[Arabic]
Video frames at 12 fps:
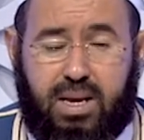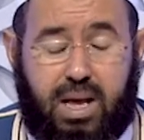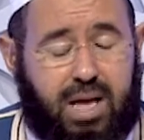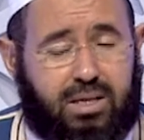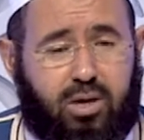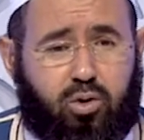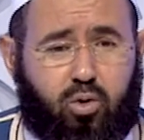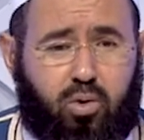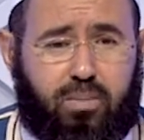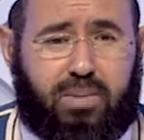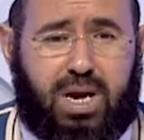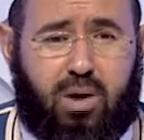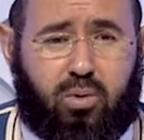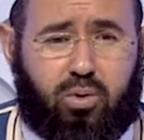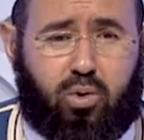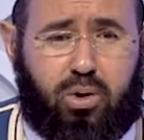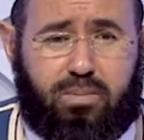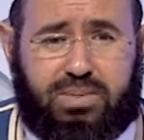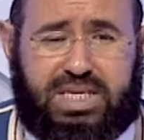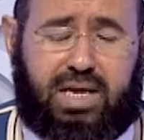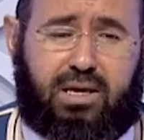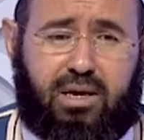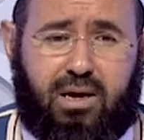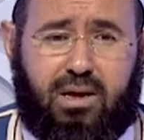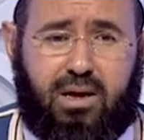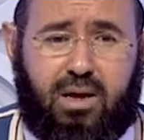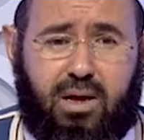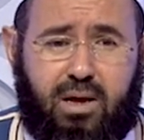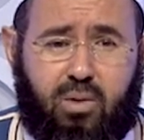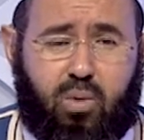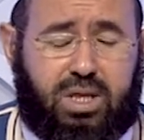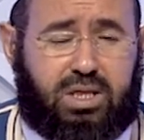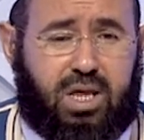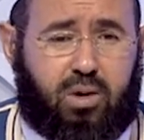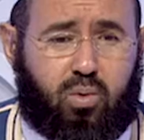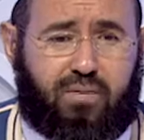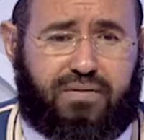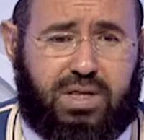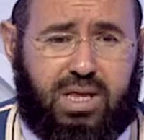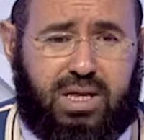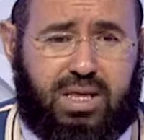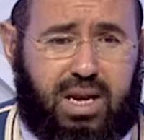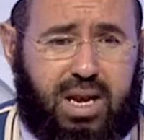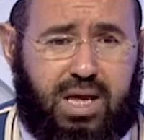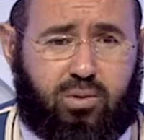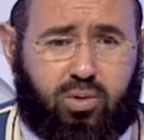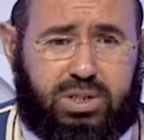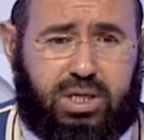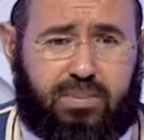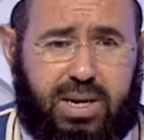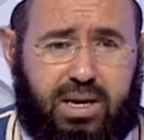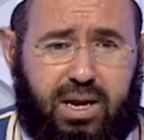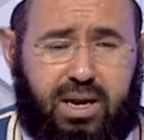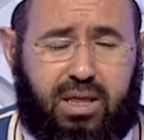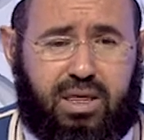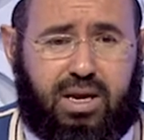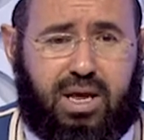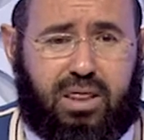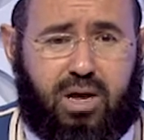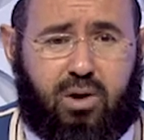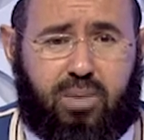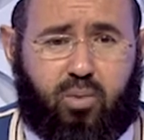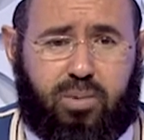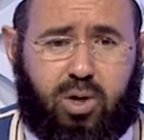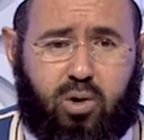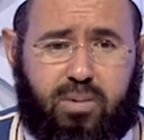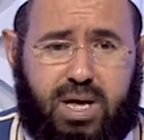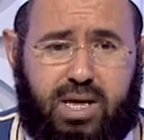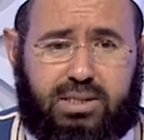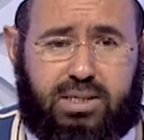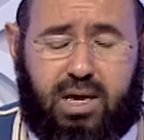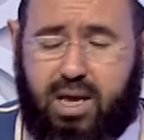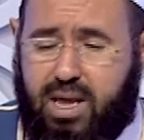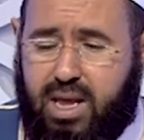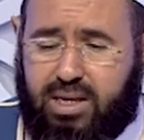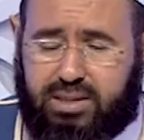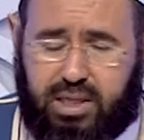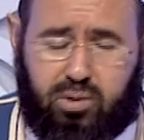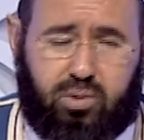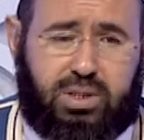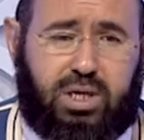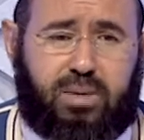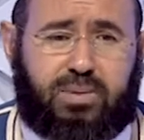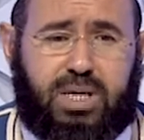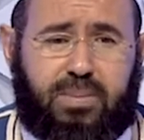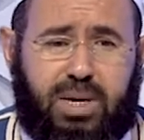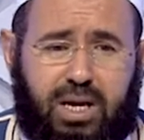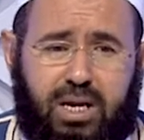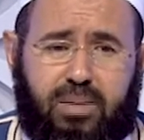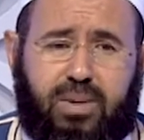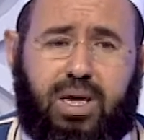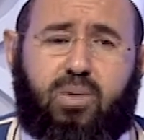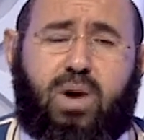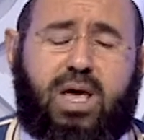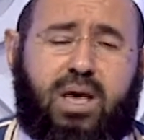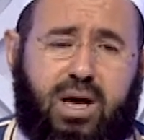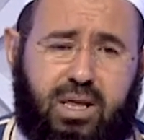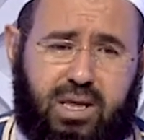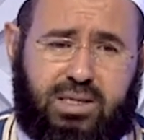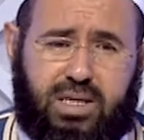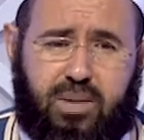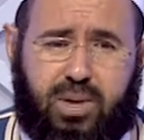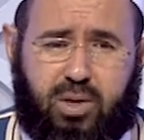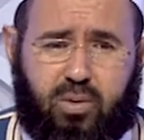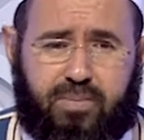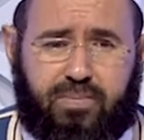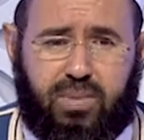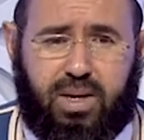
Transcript: هذا الظلم راهو الظلم سيء واتقوا فتنة لا تصيبن الذين ظلموا منكم خاصة ستصيب جميع الليبيين وهي قد أصابتهم